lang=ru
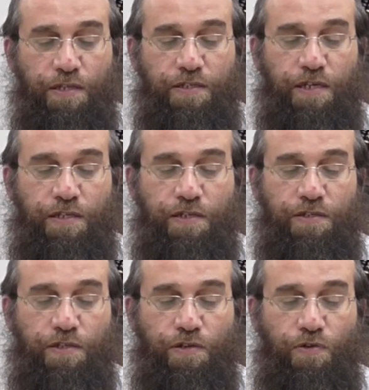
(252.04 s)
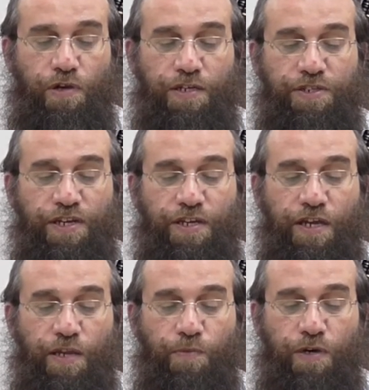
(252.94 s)
Нельзя делать это холь ашер
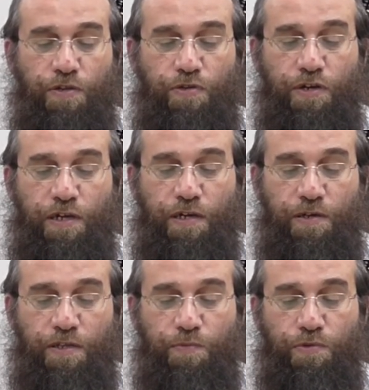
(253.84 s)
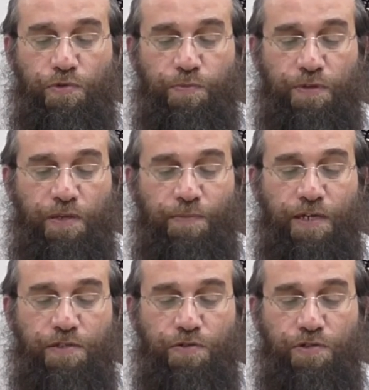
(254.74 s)
яриму, которое они будут
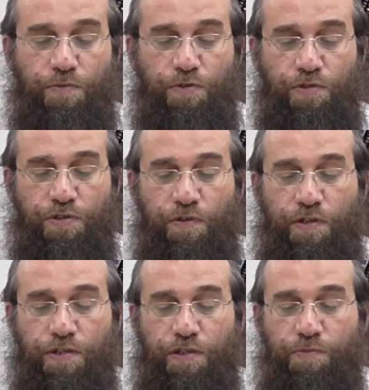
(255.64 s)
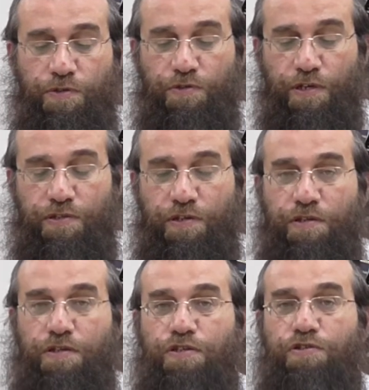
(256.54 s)
поднимать. То есть, то есть говорится здесь про ситуацию,
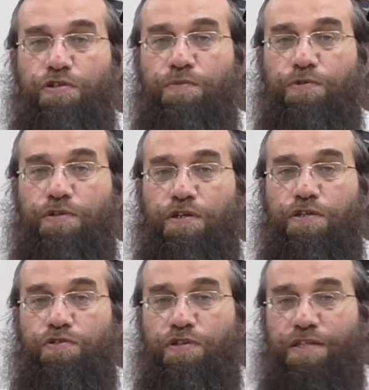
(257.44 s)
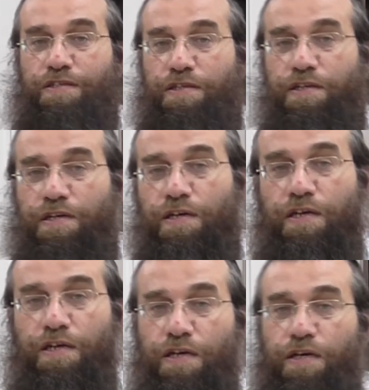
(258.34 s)
когда они еще не подняли, еще не отделили
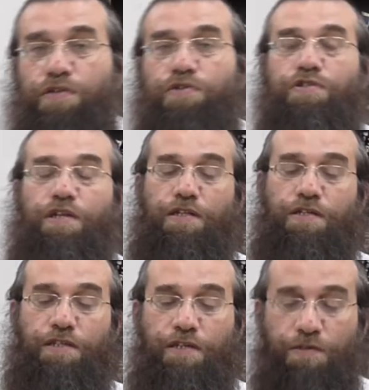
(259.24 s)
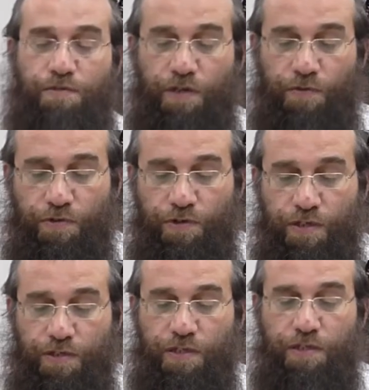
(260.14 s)
то, что надо отделить, и все равно,
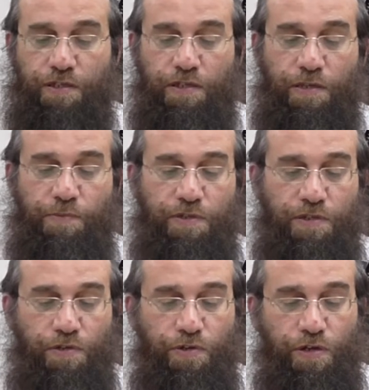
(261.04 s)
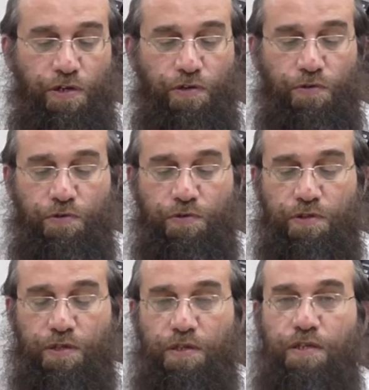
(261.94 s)
если это дело написано лои халюлю,
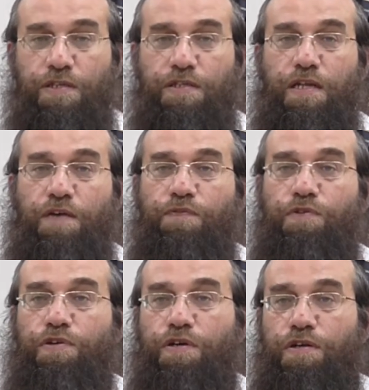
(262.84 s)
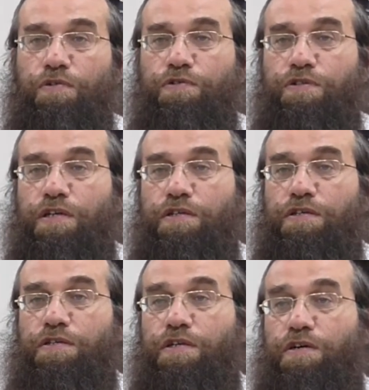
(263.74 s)
на это есть лав, лои халюлю, нельзя это
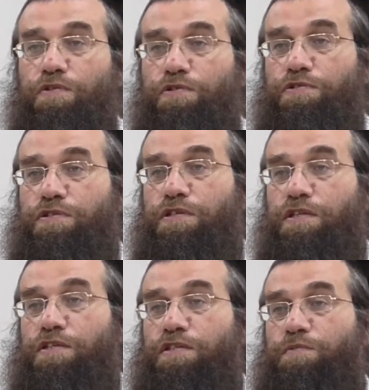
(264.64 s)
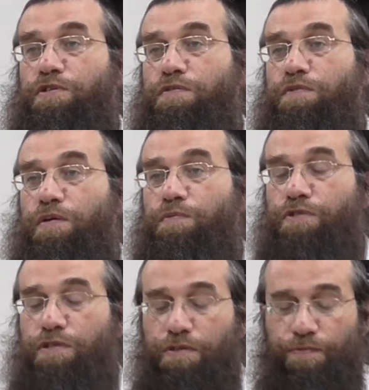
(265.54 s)
делать хохоль, то есть нельзя это есть обычным евреем,
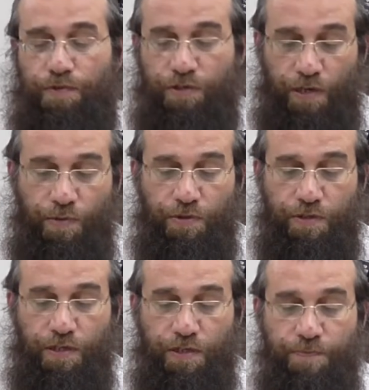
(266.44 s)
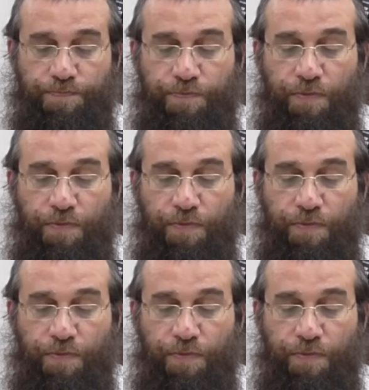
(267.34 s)
можно то есть никому нельзя есть.